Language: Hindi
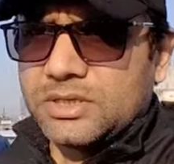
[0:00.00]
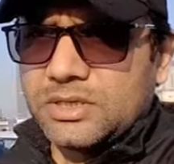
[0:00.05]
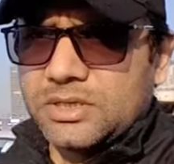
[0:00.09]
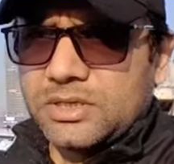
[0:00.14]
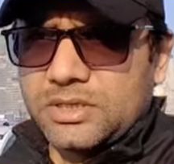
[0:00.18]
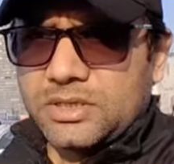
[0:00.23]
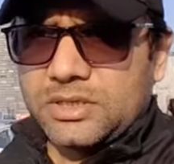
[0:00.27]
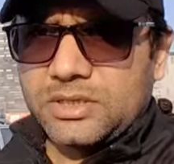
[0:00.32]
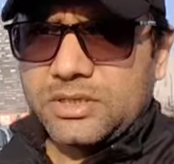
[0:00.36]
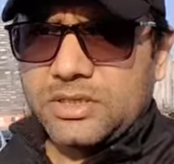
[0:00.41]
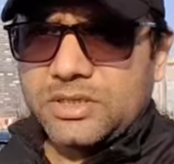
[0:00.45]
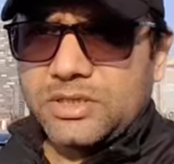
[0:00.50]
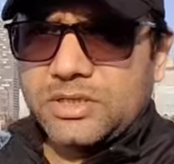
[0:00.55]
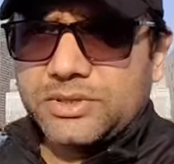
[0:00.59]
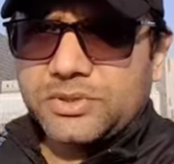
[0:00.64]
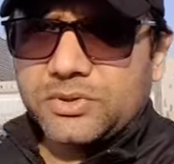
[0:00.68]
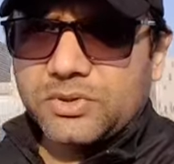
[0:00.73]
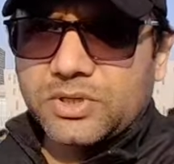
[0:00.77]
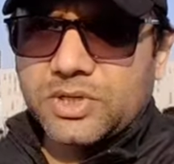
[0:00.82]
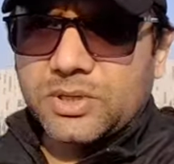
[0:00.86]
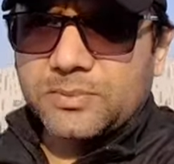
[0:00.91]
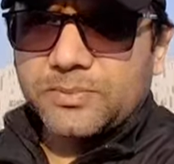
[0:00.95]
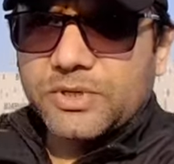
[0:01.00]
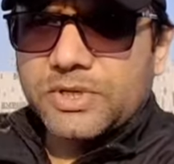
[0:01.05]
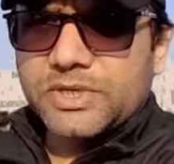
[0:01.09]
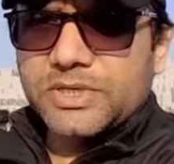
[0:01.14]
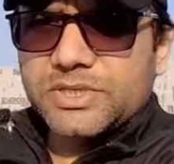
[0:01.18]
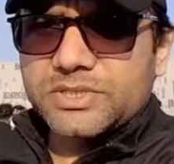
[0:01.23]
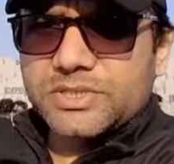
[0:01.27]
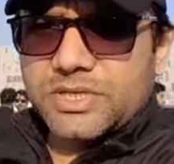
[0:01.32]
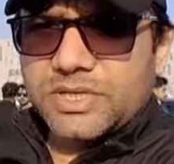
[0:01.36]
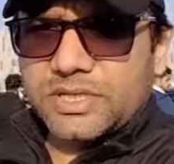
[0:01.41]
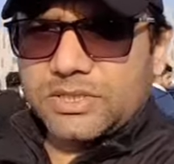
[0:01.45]
टोटा
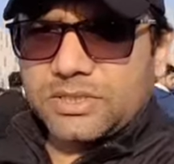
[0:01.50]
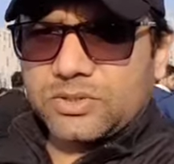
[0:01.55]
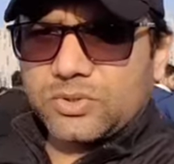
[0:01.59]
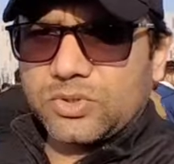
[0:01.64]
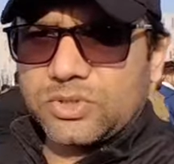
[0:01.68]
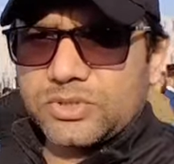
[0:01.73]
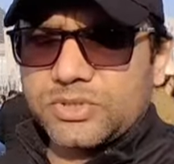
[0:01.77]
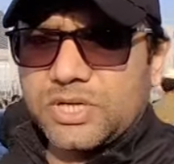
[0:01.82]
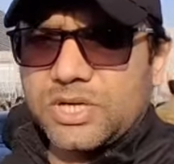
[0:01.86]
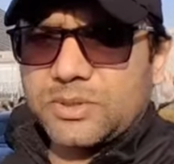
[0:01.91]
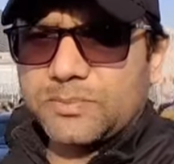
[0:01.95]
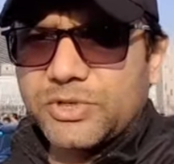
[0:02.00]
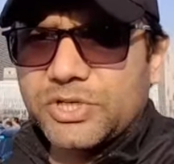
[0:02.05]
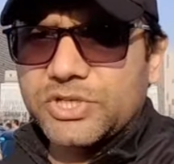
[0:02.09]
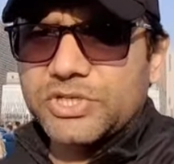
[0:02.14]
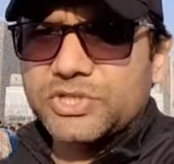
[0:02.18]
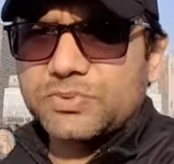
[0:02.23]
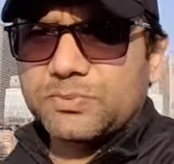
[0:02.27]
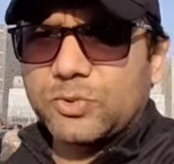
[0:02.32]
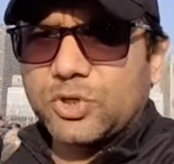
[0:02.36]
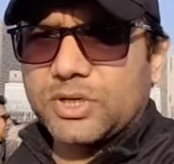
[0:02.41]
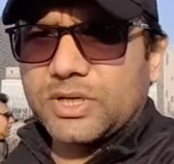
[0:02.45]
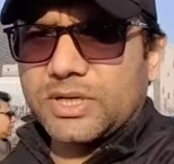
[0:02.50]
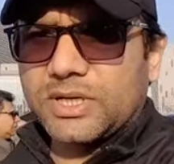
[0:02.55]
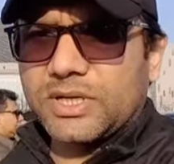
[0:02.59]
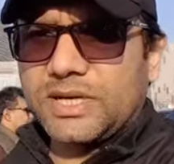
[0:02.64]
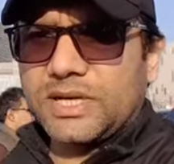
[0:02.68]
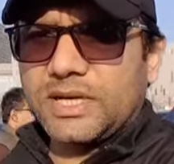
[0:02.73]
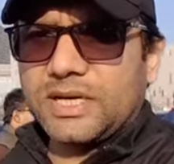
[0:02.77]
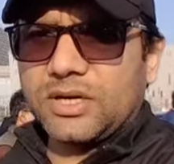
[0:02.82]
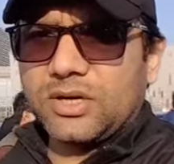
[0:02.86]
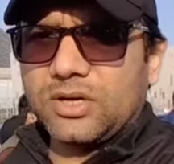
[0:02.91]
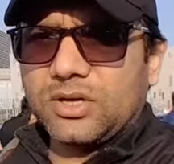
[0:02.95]
प्रेस है 2020 मॉडल
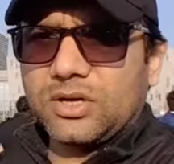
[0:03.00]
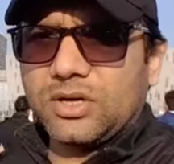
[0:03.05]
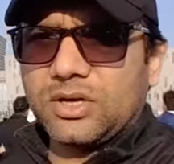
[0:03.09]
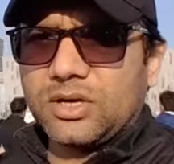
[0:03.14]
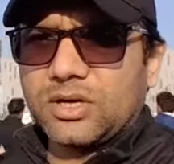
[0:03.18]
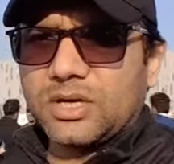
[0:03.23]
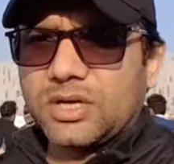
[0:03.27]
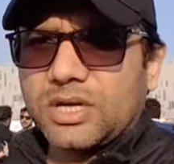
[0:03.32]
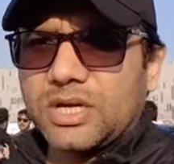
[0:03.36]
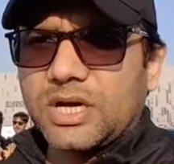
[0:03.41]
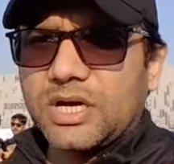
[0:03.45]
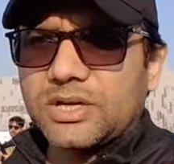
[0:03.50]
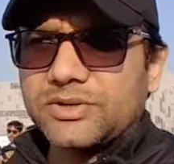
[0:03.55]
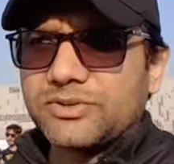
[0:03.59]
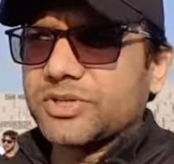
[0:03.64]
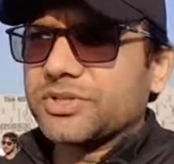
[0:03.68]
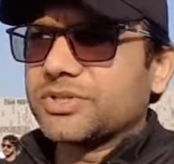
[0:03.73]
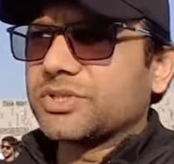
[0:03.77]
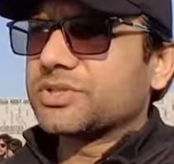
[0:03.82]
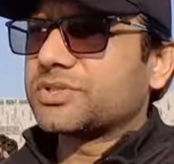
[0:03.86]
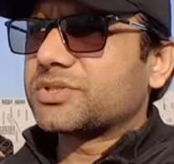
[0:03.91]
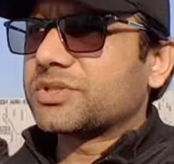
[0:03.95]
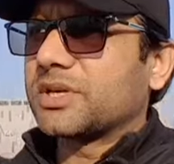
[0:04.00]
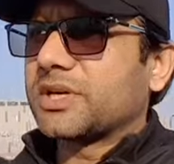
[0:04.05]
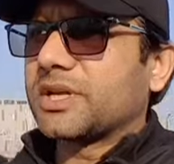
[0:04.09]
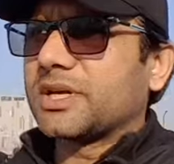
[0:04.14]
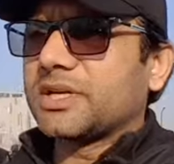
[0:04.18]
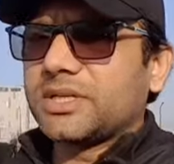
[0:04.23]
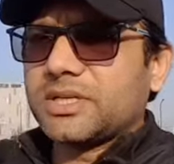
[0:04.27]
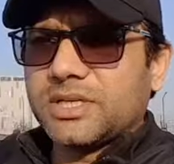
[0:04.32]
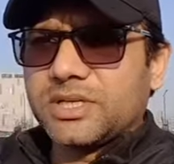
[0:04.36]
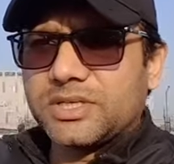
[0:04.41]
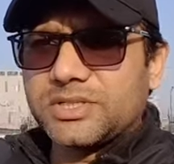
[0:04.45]
है और अनरजिस्टर्ड
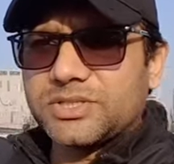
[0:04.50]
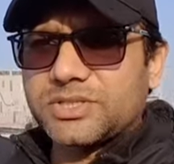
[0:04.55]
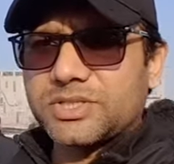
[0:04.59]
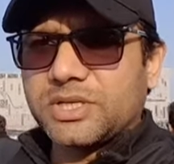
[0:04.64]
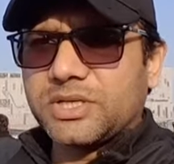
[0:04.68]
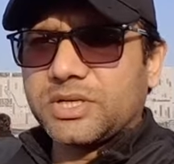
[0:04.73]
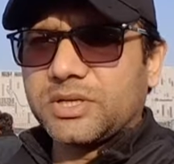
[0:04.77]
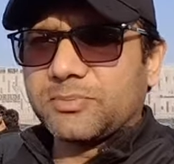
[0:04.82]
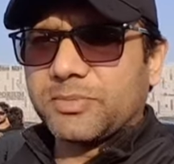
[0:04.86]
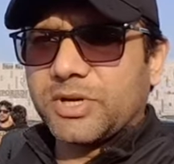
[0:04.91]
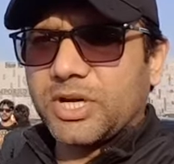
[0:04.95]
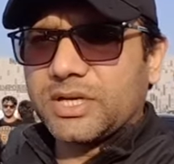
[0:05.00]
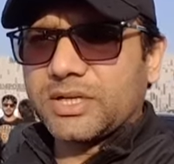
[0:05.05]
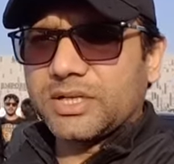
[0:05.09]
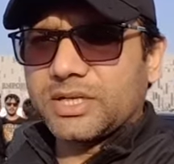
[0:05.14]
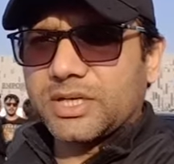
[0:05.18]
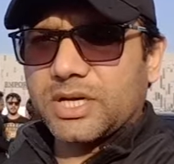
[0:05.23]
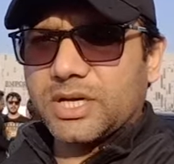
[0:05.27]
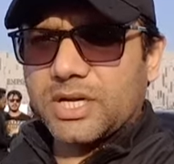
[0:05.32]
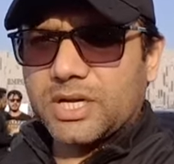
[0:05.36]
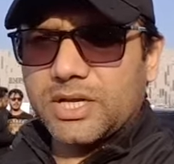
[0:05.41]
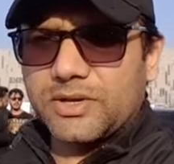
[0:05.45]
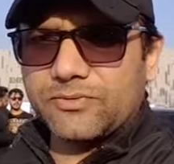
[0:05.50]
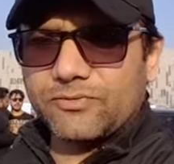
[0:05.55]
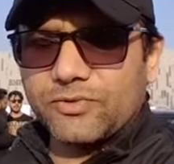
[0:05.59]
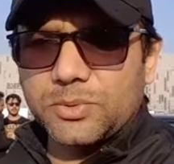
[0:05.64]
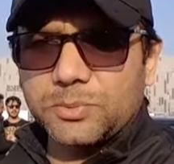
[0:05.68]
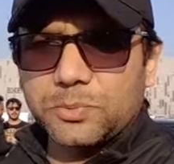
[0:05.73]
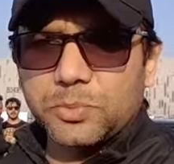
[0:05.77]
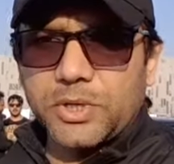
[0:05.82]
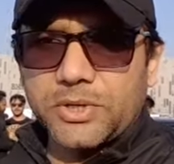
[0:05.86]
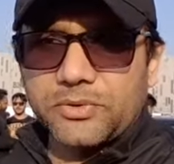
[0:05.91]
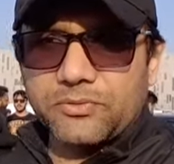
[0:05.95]
है ये इसकी डिमांड कर रहे हैं
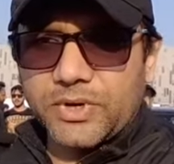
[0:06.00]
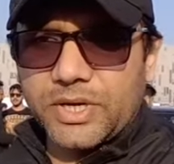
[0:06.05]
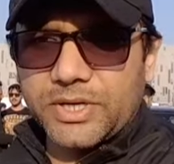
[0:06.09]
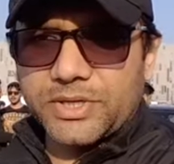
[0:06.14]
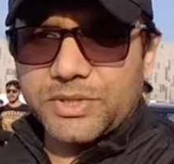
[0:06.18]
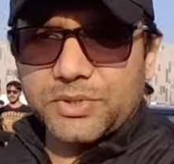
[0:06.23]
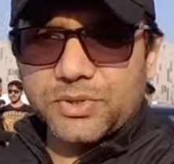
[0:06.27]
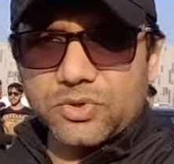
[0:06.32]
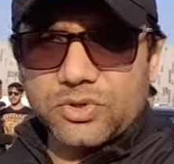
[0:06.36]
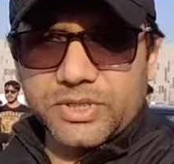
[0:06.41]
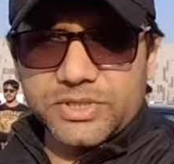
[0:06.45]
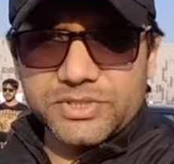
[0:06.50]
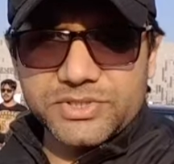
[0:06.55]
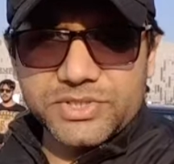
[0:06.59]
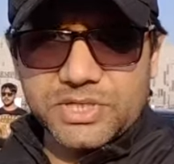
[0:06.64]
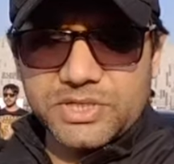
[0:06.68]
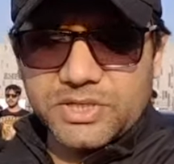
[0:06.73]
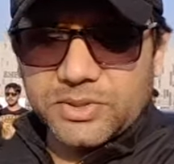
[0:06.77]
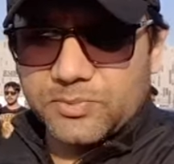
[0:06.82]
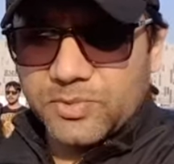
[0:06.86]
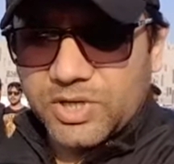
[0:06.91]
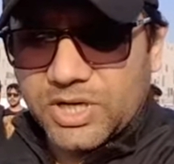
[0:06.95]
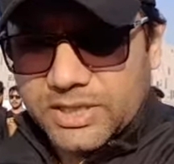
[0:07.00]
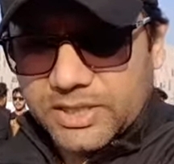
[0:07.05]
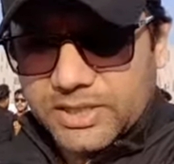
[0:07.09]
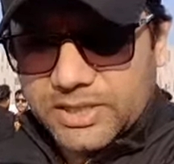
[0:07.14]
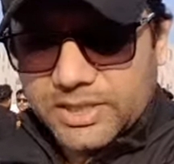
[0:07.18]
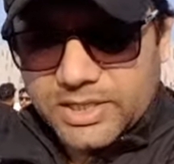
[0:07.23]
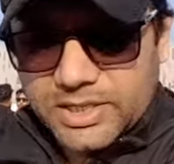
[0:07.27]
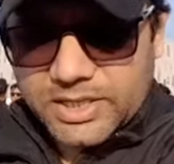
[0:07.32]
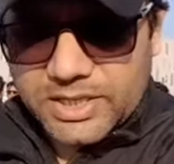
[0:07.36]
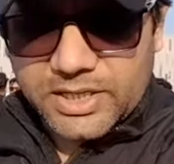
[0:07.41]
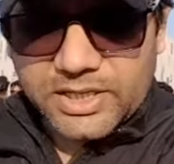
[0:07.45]
1.1 करोड़ इसकी डिमांड
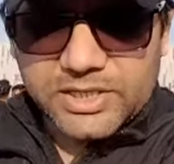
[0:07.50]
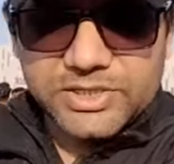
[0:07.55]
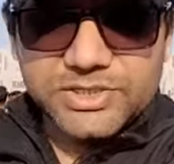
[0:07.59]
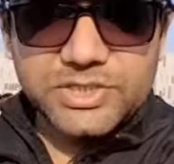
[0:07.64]
कर रहे हैं